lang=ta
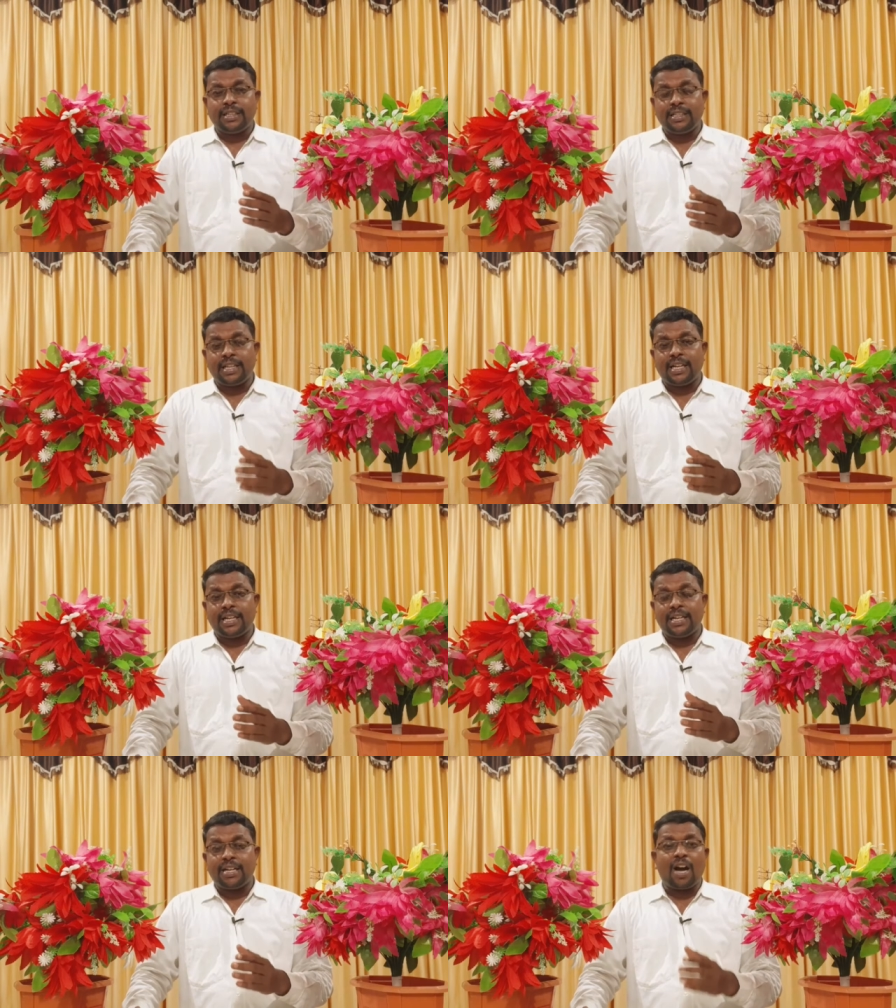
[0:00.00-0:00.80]
இந்த
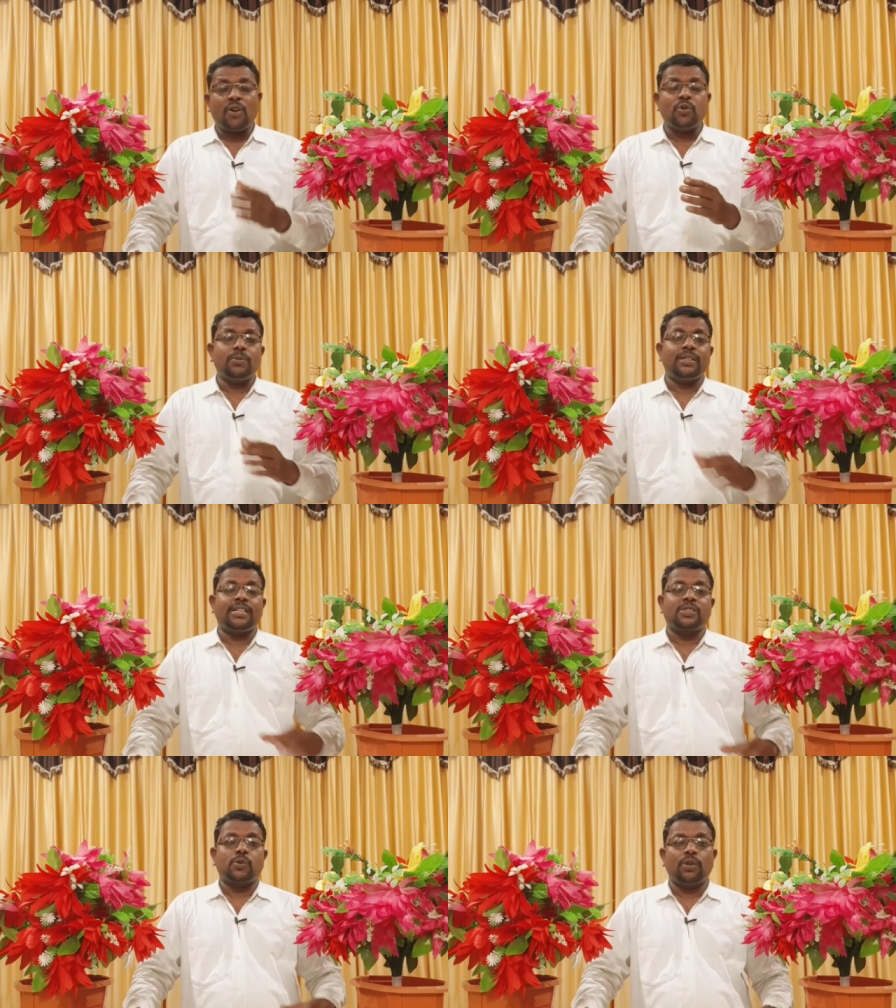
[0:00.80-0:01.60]
நாகும்
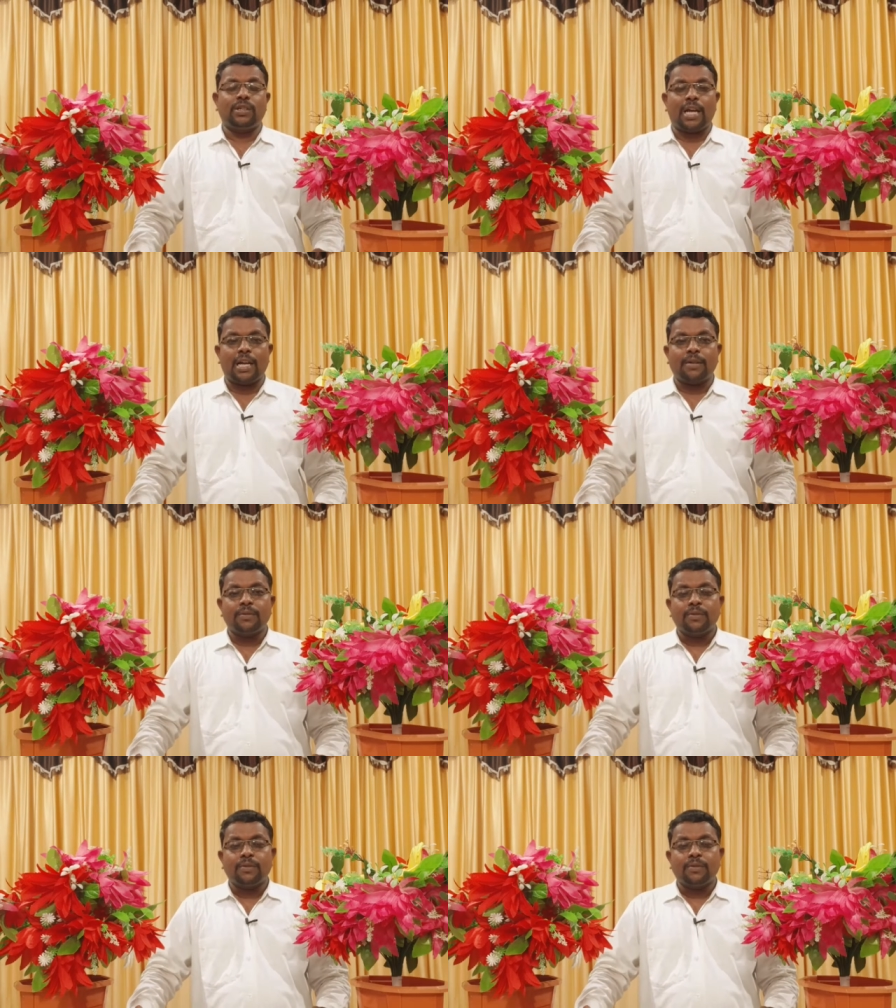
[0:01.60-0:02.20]
இதை சொல்லுகிறார்